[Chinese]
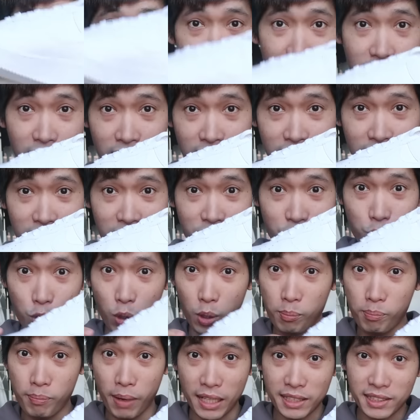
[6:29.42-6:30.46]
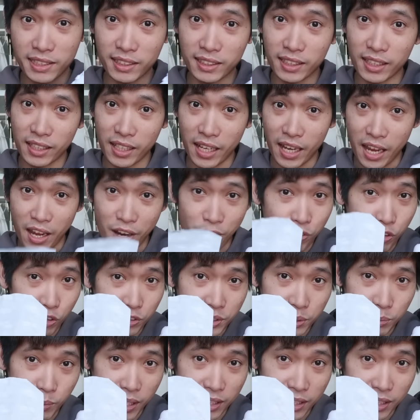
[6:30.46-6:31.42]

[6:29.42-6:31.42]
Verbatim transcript: 噔噔，纯白色的 Air Force